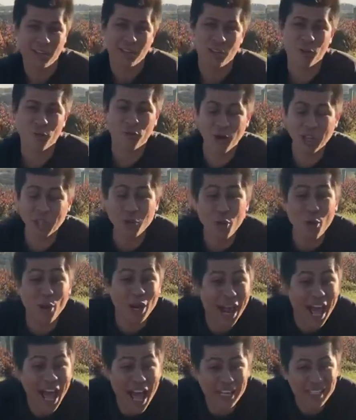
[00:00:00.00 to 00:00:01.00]
Eu vou
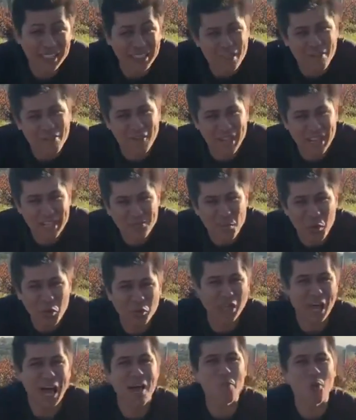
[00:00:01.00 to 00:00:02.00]
adorar que você vem
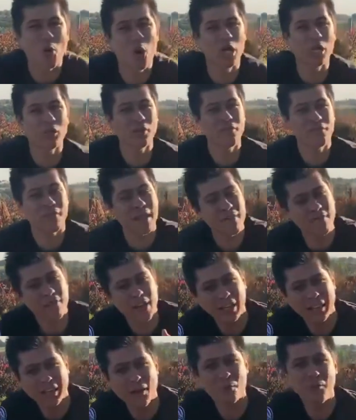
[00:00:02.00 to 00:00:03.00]
desmontar a moto e vai
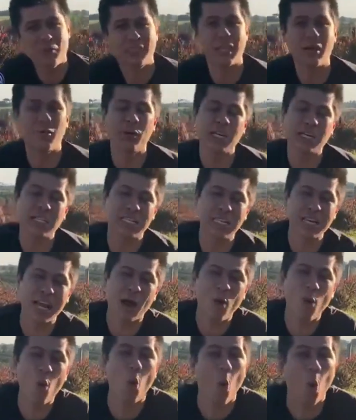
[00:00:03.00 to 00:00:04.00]
ver que tem um pistão
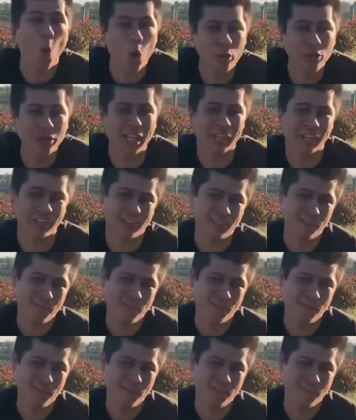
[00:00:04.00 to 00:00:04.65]
original Honda.